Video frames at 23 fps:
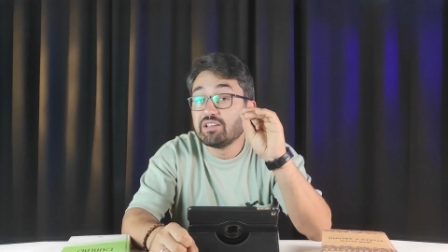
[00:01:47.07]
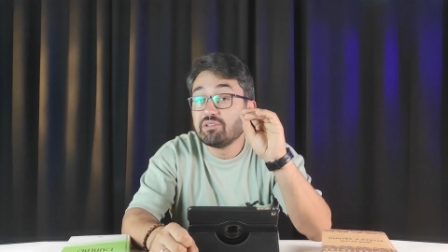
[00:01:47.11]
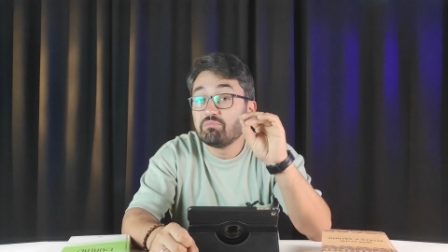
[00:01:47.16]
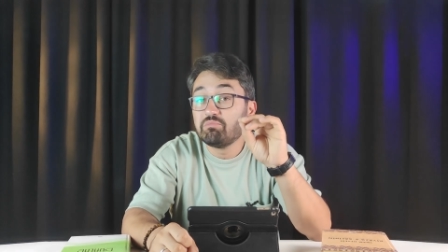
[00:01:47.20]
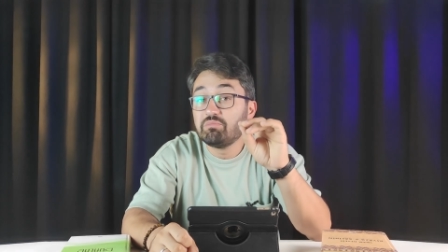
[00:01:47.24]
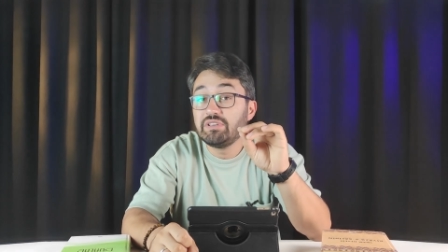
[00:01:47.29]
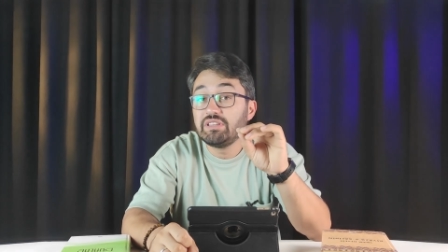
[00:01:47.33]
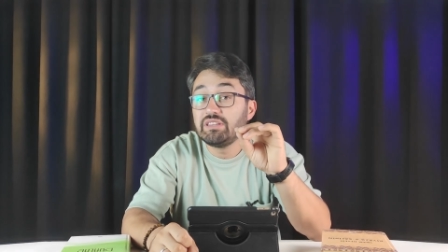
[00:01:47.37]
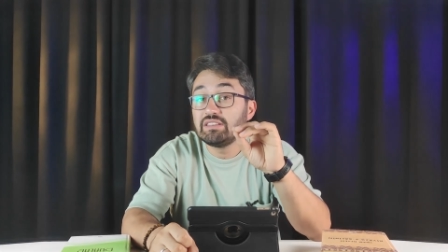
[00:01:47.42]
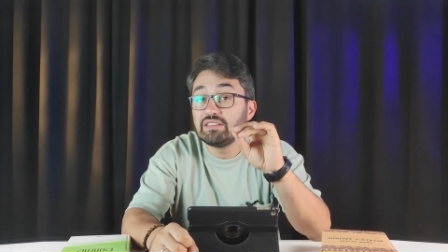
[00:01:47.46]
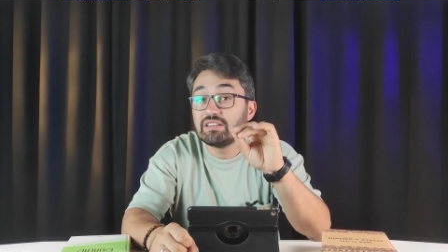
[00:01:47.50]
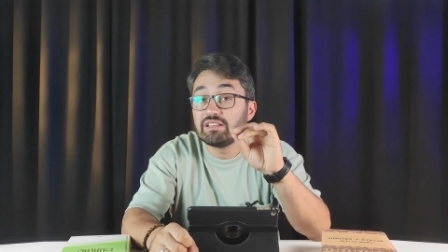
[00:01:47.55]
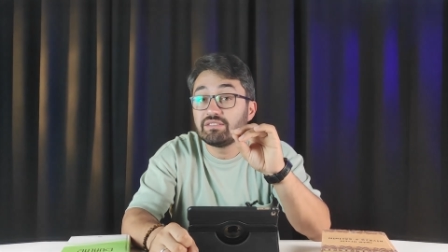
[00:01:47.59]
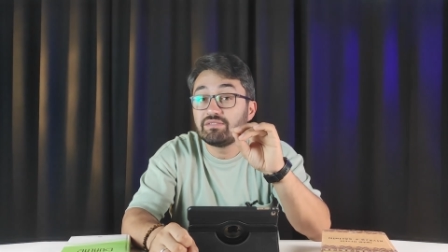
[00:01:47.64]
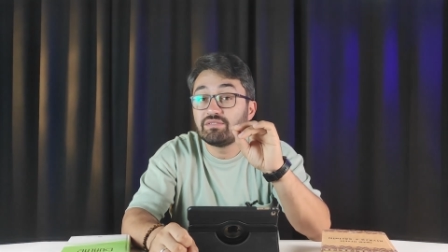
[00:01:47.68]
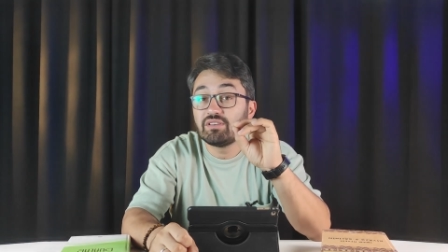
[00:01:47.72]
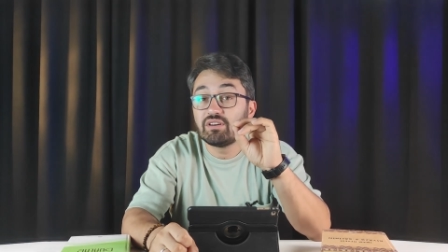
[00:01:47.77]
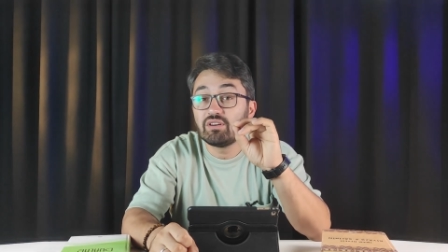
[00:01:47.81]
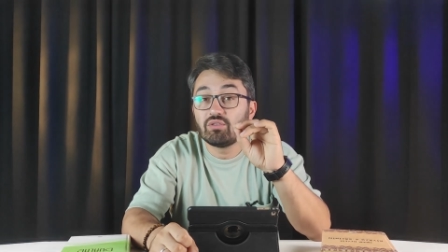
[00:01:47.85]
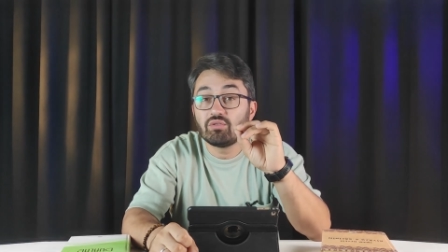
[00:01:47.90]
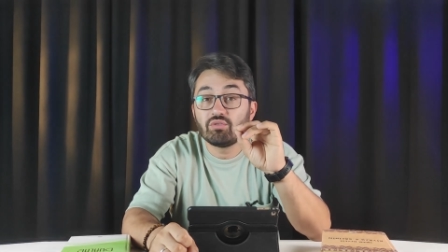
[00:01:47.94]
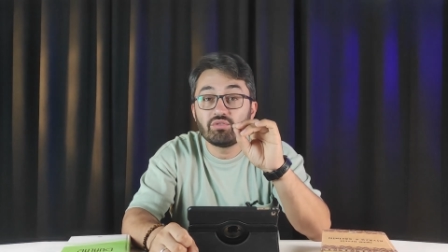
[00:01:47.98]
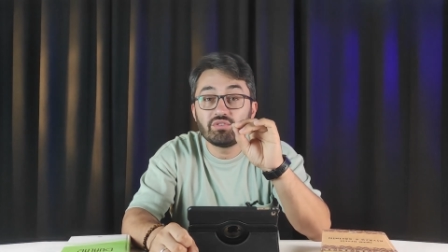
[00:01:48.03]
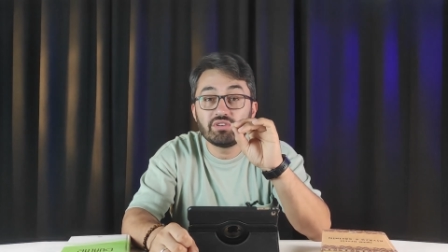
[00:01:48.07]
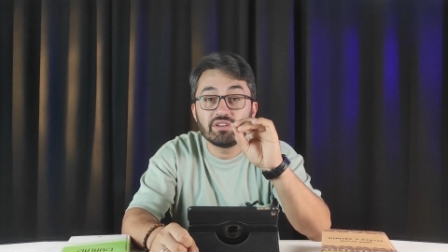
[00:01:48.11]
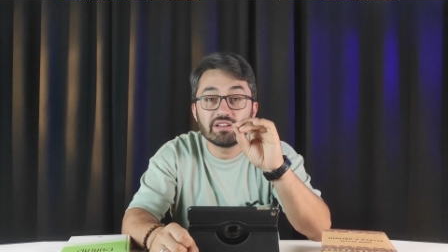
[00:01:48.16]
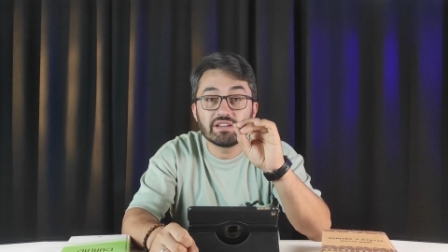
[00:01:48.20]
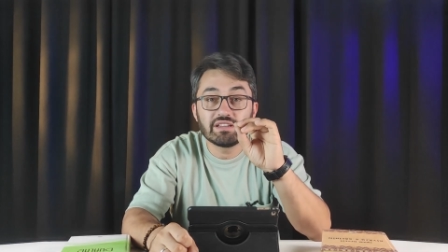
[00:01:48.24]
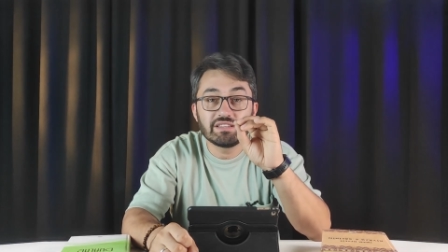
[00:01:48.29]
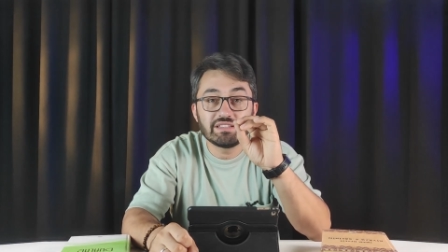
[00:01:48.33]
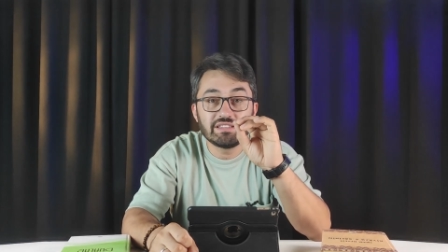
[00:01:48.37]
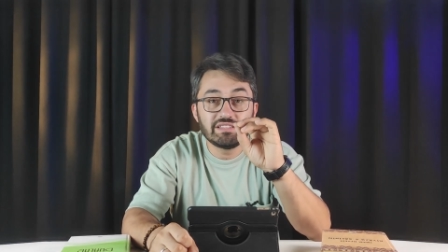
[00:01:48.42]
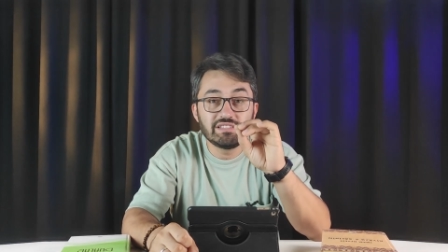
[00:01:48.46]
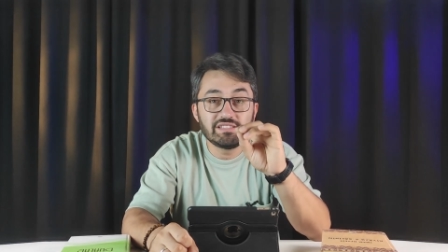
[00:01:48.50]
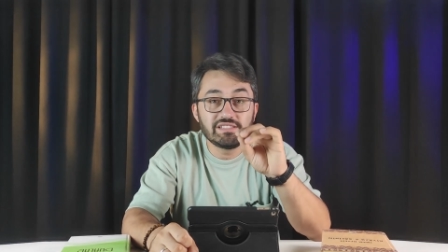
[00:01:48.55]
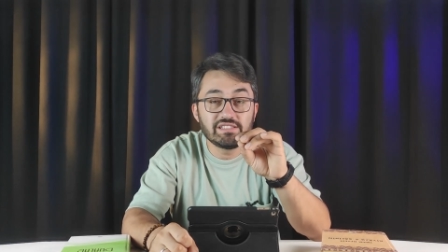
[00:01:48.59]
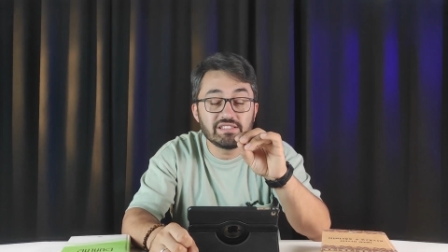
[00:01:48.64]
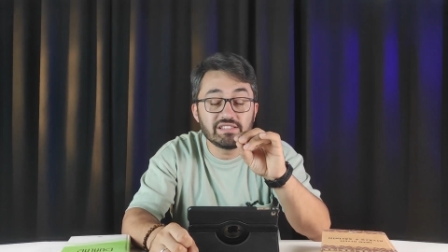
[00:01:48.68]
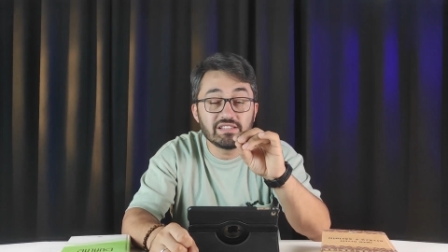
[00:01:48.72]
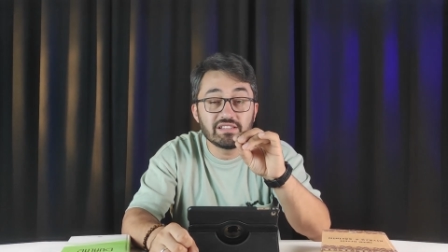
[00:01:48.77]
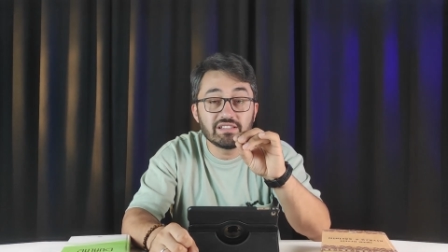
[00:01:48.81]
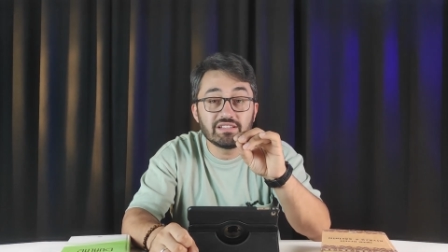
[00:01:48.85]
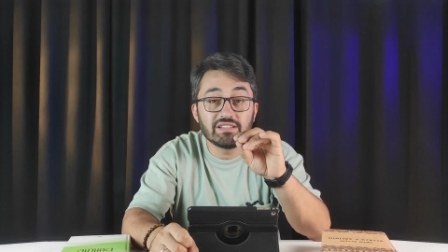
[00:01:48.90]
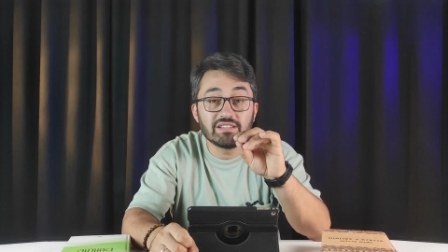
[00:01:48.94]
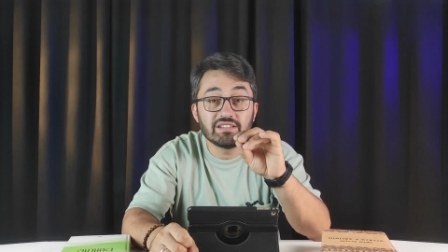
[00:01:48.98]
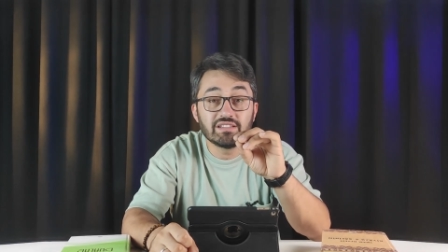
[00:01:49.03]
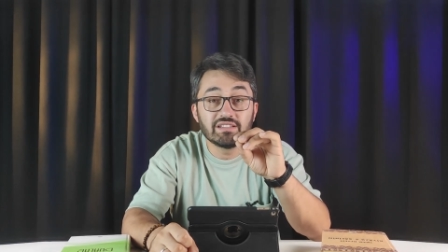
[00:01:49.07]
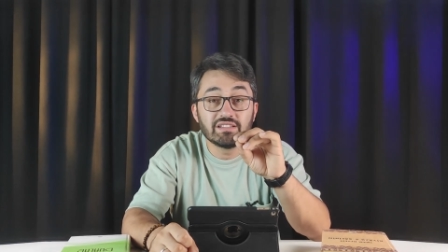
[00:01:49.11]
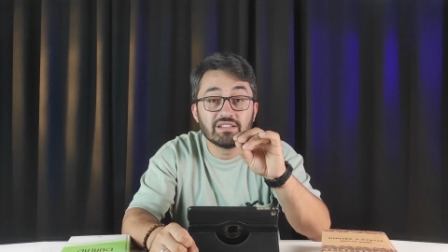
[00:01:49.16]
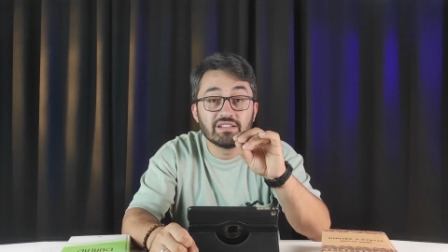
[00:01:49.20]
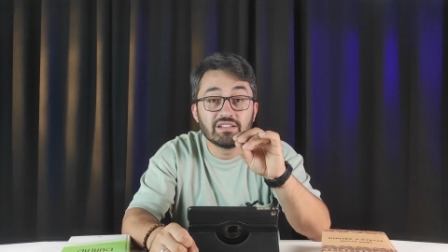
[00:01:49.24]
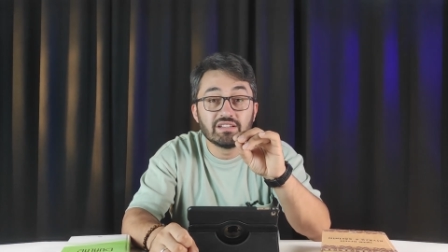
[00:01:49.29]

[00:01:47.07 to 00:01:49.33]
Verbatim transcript: bin defa okuyan kişiye